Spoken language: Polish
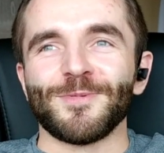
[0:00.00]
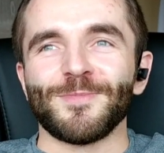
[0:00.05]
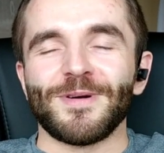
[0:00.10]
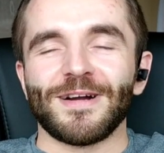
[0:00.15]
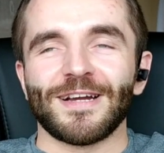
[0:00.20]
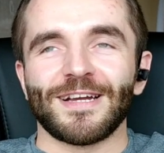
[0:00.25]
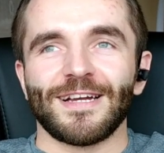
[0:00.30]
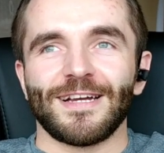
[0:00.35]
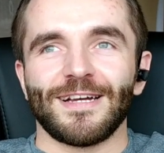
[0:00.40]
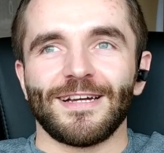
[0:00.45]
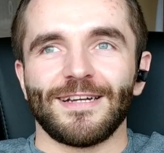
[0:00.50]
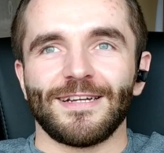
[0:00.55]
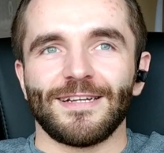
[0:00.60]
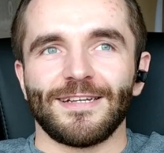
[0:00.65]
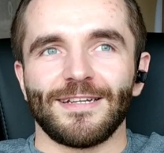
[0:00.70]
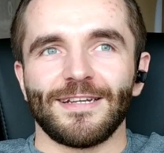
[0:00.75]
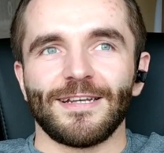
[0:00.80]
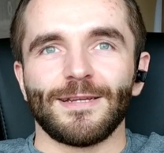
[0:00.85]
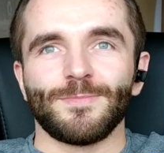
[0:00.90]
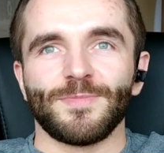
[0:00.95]

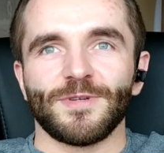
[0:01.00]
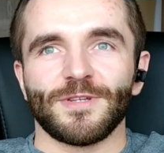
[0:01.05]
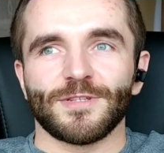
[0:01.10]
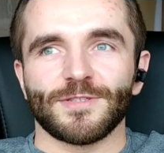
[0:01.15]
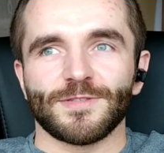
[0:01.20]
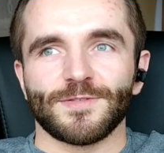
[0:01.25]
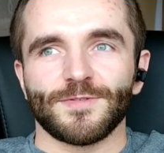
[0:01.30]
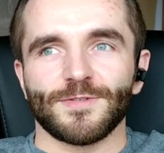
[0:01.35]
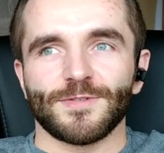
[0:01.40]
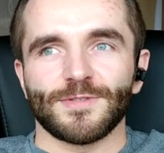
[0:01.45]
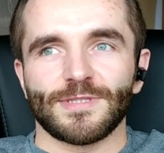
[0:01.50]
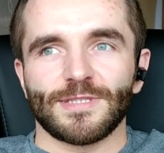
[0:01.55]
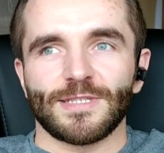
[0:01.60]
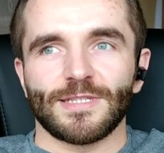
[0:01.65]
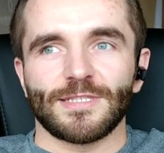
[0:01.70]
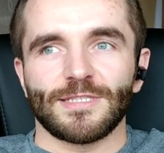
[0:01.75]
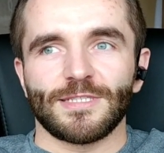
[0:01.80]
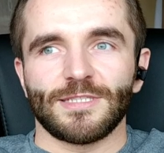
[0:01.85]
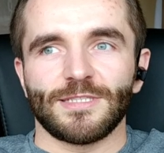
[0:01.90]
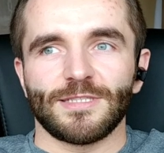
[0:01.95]
pomaga lepiej
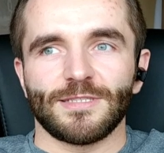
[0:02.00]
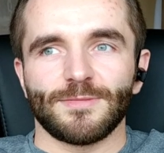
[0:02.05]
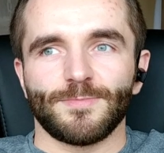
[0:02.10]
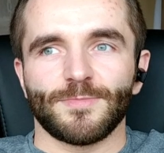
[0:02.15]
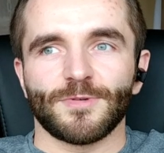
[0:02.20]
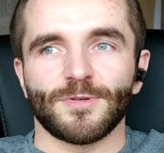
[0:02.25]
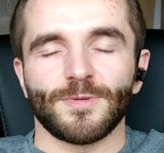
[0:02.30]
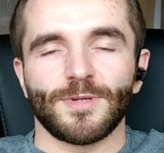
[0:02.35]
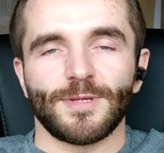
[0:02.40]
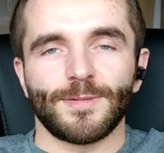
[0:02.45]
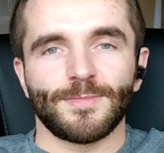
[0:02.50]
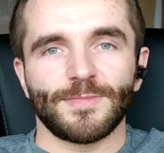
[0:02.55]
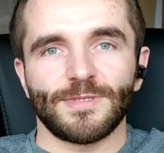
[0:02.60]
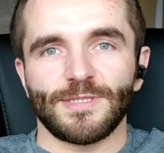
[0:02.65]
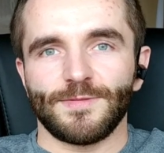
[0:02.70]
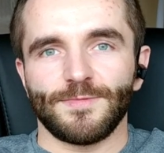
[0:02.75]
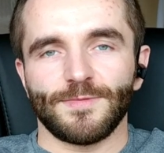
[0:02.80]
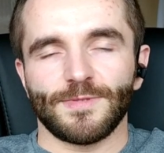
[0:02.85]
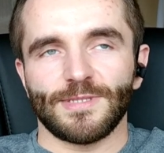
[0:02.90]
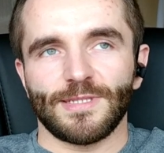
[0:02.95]
rozwiązać
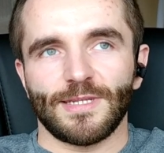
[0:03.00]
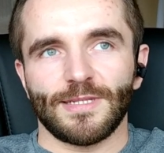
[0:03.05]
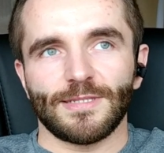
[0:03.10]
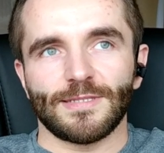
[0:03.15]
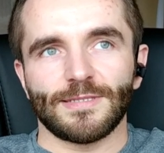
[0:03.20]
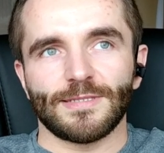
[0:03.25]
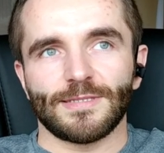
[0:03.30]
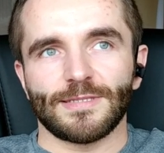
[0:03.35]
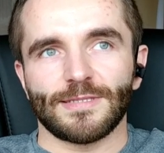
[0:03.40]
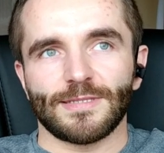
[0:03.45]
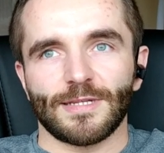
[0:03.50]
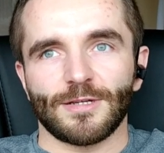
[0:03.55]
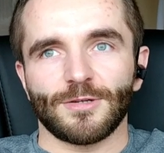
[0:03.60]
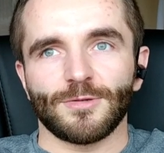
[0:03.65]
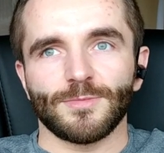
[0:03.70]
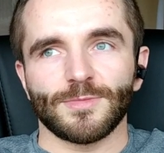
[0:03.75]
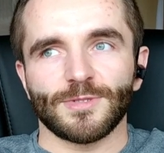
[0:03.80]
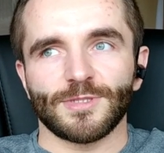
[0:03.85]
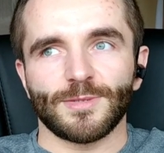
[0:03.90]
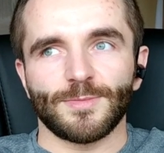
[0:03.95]
problemy związane z
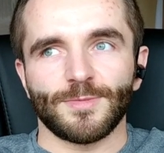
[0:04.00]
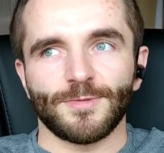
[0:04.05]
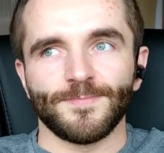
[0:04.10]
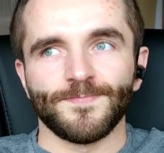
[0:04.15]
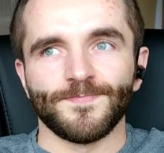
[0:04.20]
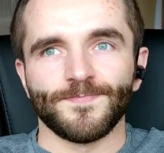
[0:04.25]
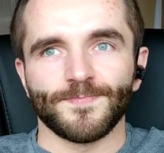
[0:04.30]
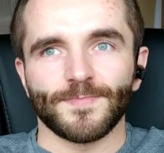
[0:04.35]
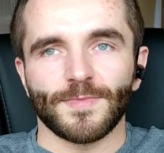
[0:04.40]
taką osobą.